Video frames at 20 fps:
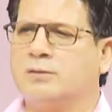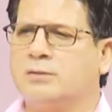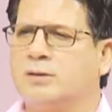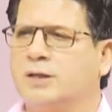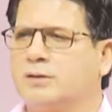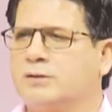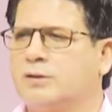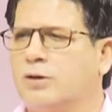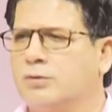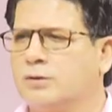
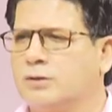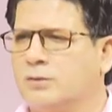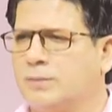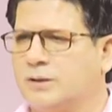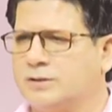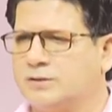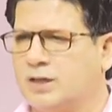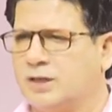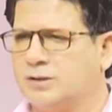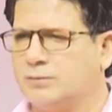देखता हूँ कि
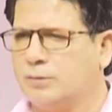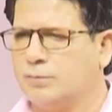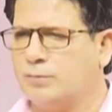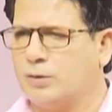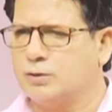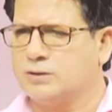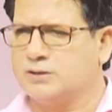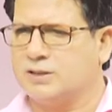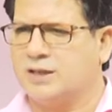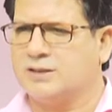बरसात में
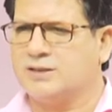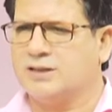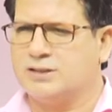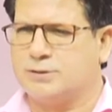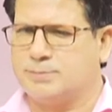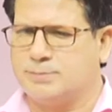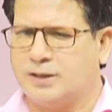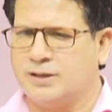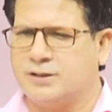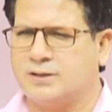बहुत ज़्यादा
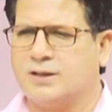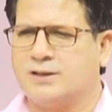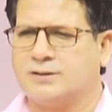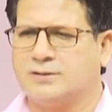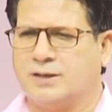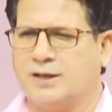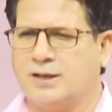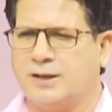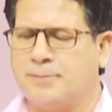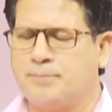स्प्रेड
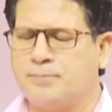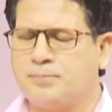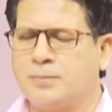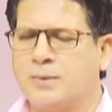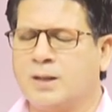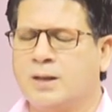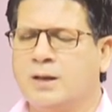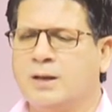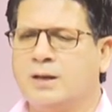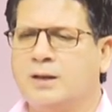करता है
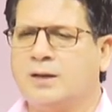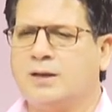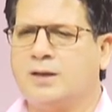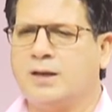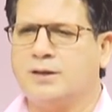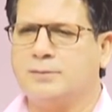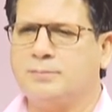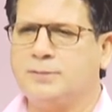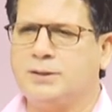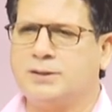
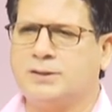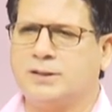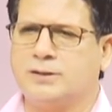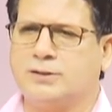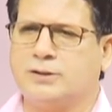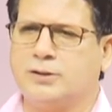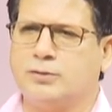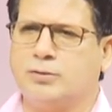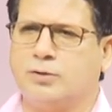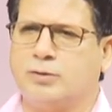गर्मी के
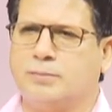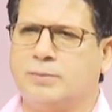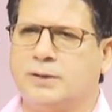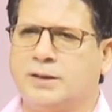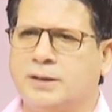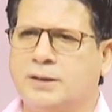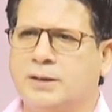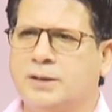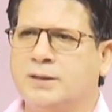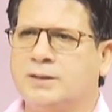दिनों में
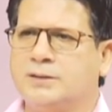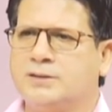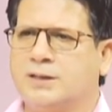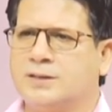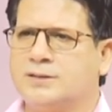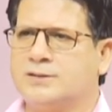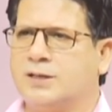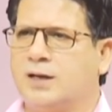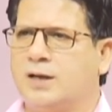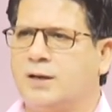
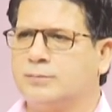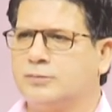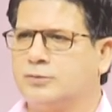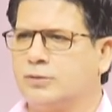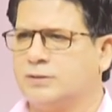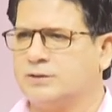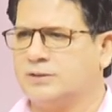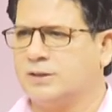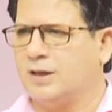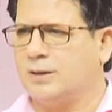जैसे
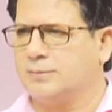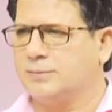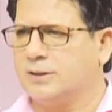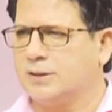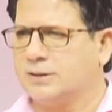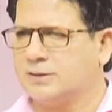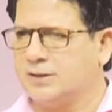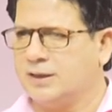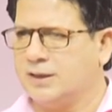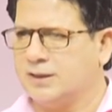आमतौर से आप
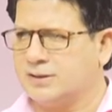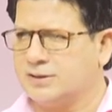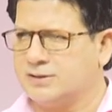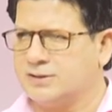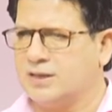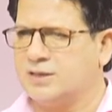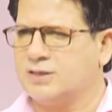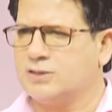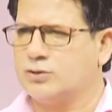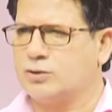देखते हैं कि
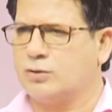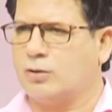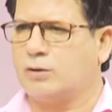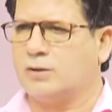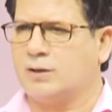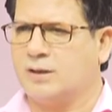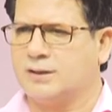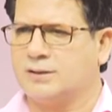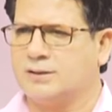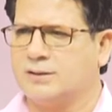सन स्ट्रॉक
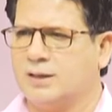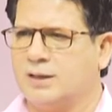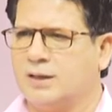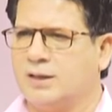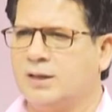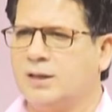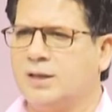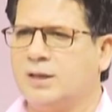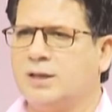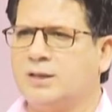लग गया
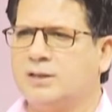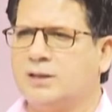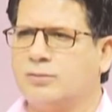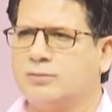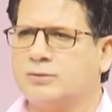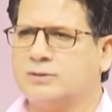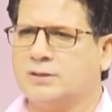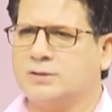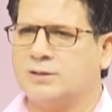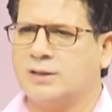या
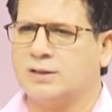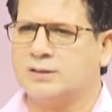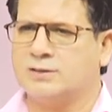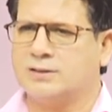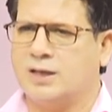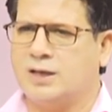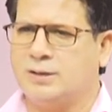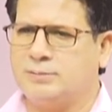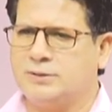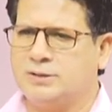उसी तरह से
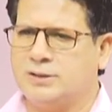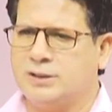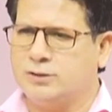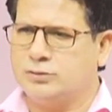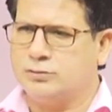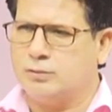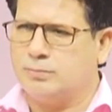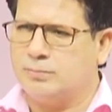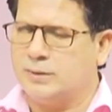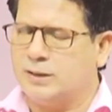अब ये
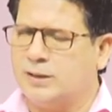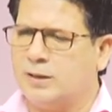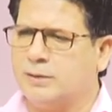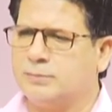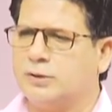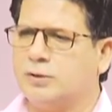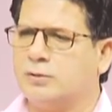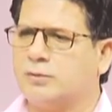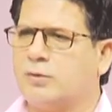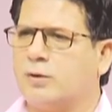जो मैंने
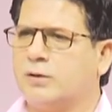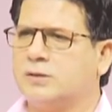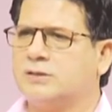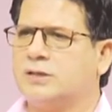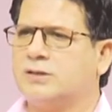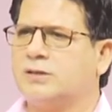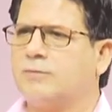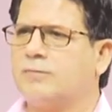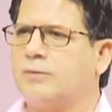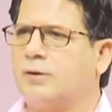अभी
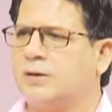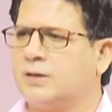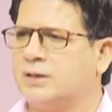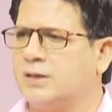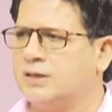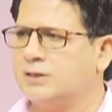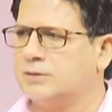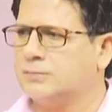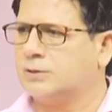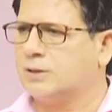कॉजटिव
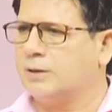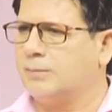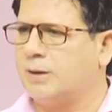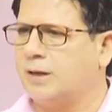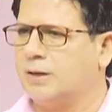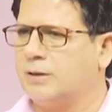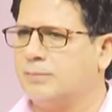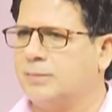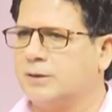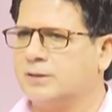ऑर्गेनिज्म के
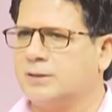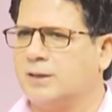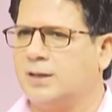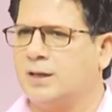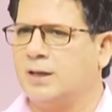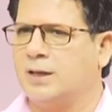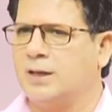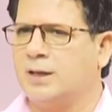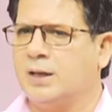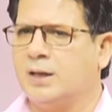बारे में
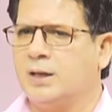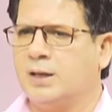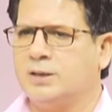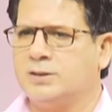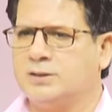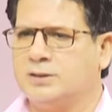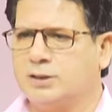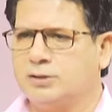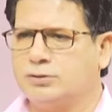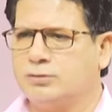बतलाया
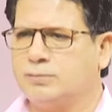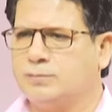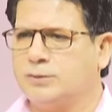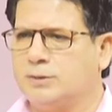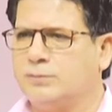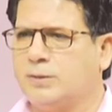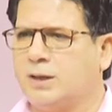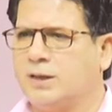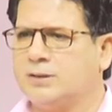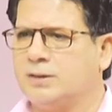ये जो
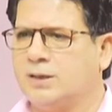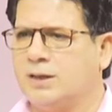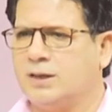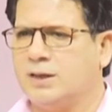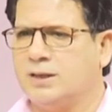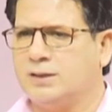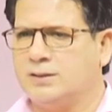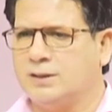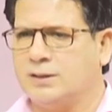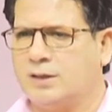बीमारियां
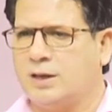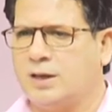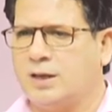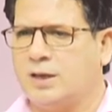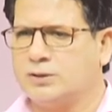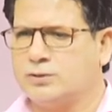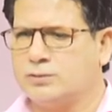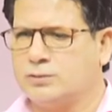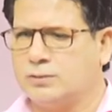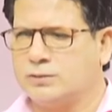हैं ये
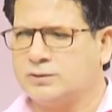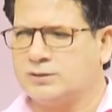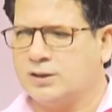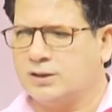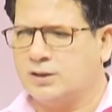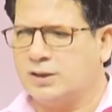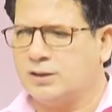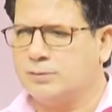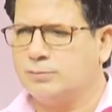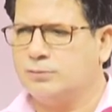ख़ास तौर से
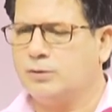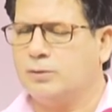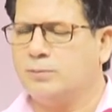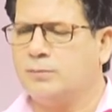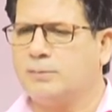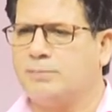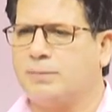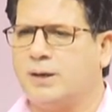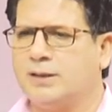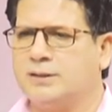गर्मियों
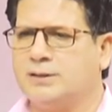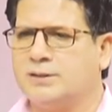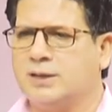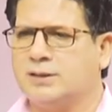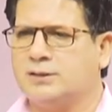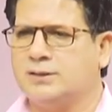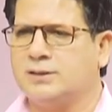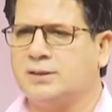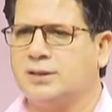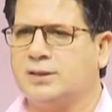में पाई
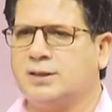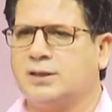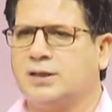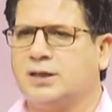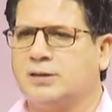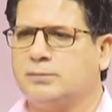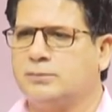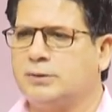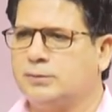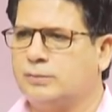जाती है
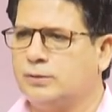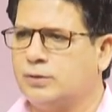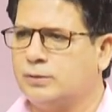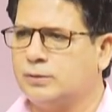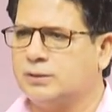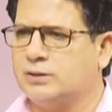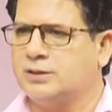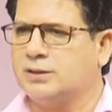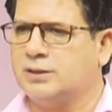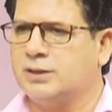गर्मी में
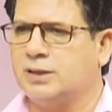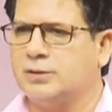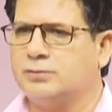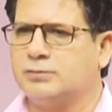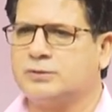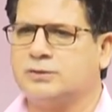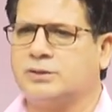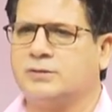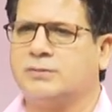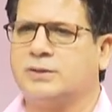होती है
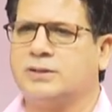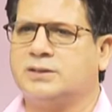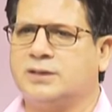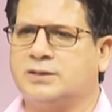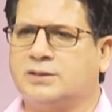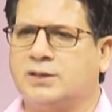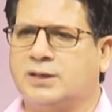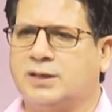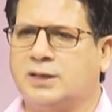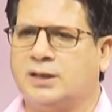उसकी
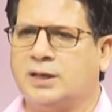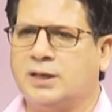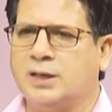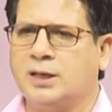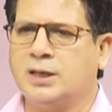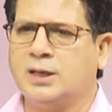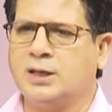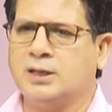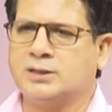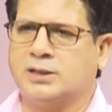वजह यह है
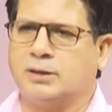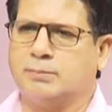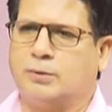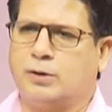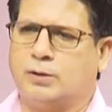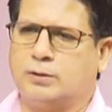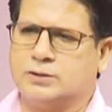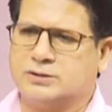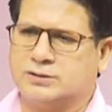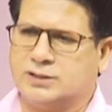कि
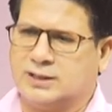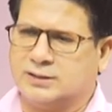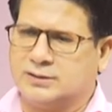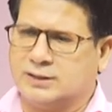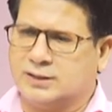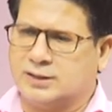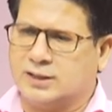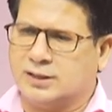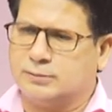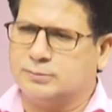बहुत ज़्यादा
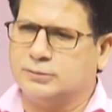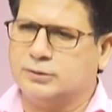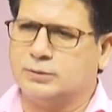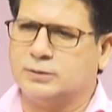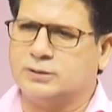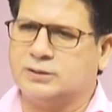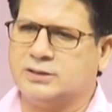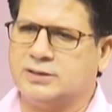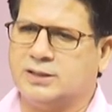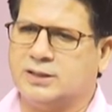गर्मी
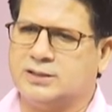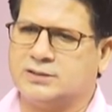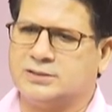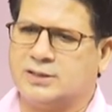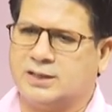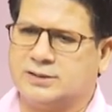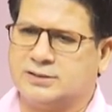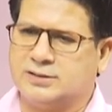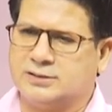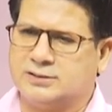होती है
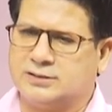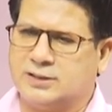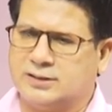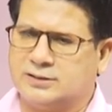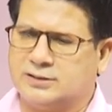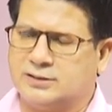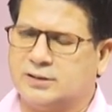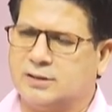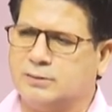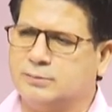साथ ही
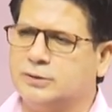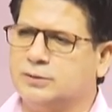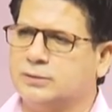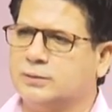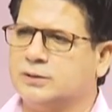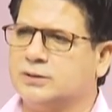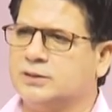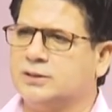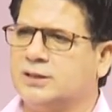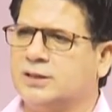साथ नमी
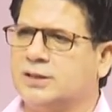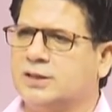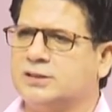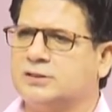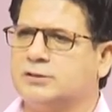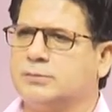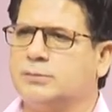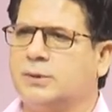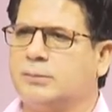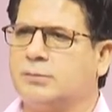होती है
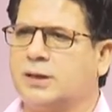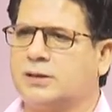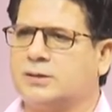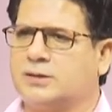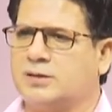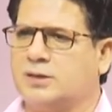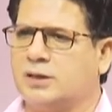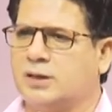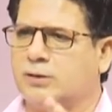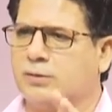इसमें
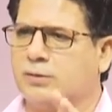बैक्टीरियल